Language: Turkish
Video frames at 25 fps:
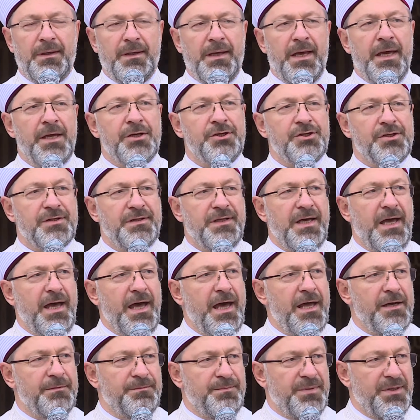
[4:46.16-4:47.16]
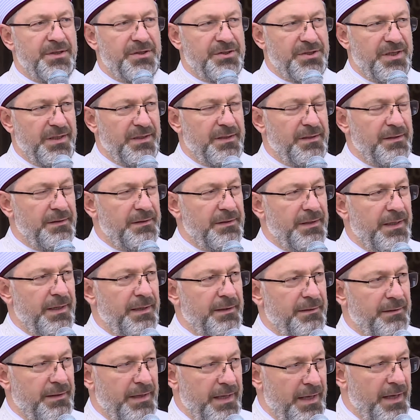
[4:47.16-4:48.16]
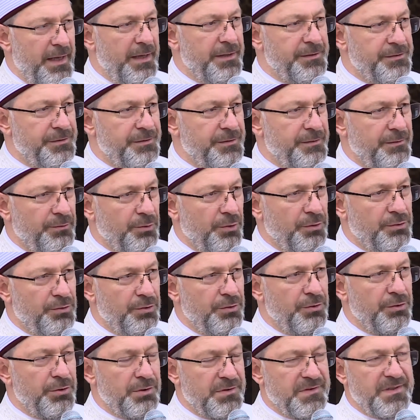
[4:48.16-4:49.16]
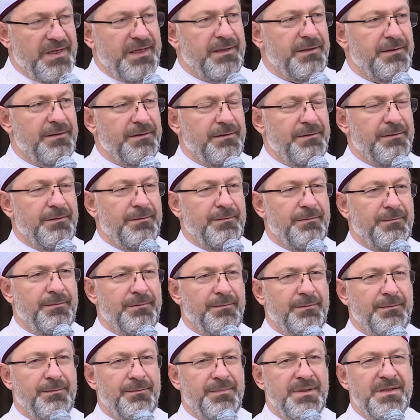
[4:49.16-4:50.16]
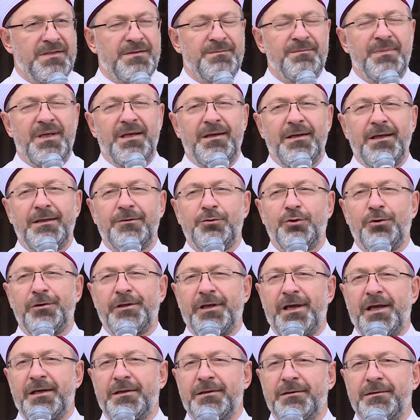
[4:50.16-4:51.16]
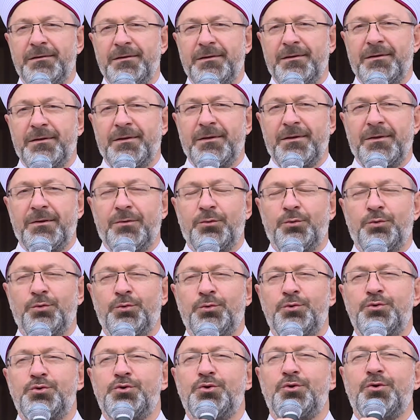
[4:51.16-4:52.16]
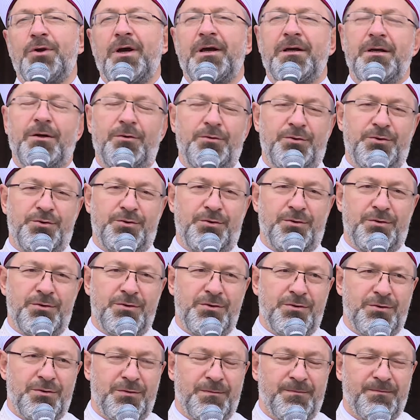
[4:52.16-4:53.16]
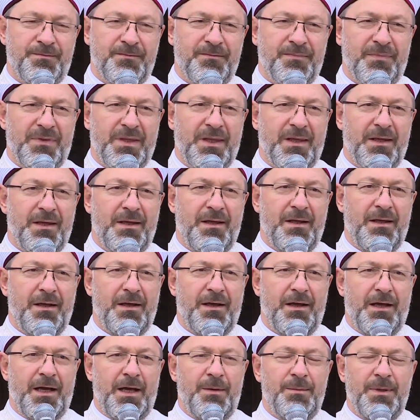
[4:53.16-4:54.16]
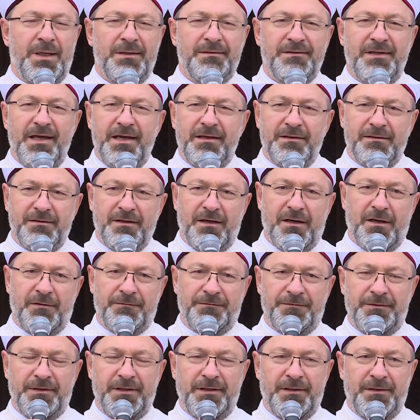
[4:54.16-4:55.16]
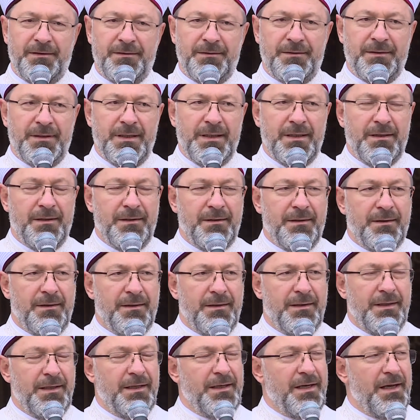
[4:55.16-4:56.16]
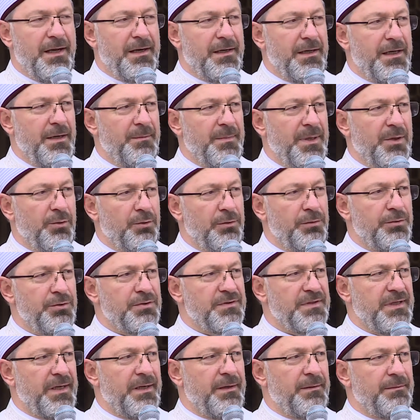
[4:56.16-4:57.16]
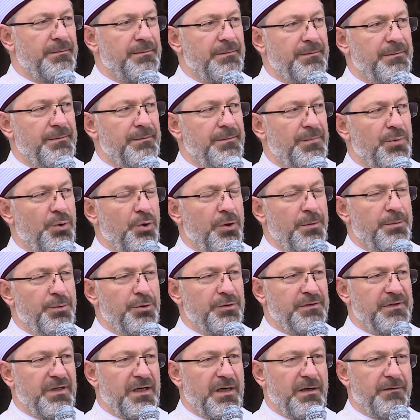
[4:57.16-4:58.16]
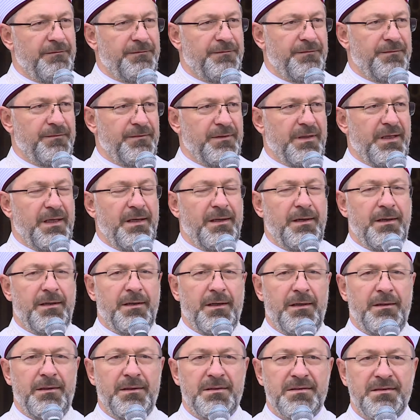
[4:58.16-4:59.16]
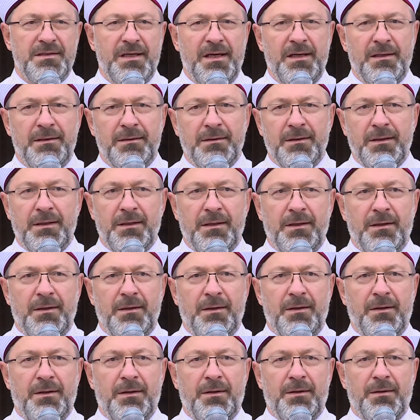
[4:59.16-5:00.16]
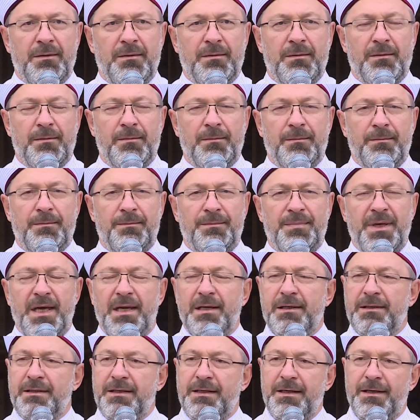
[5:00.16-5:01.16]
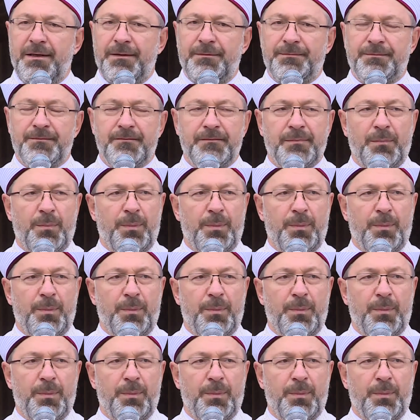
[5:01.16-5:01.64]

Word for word: eşdeğer bir şekilde eğer götürürsek biz millet olarak huzura kavuşuruz. Ama tek taraflı ilerleme olursa, öbür taraf geri kalırsa belki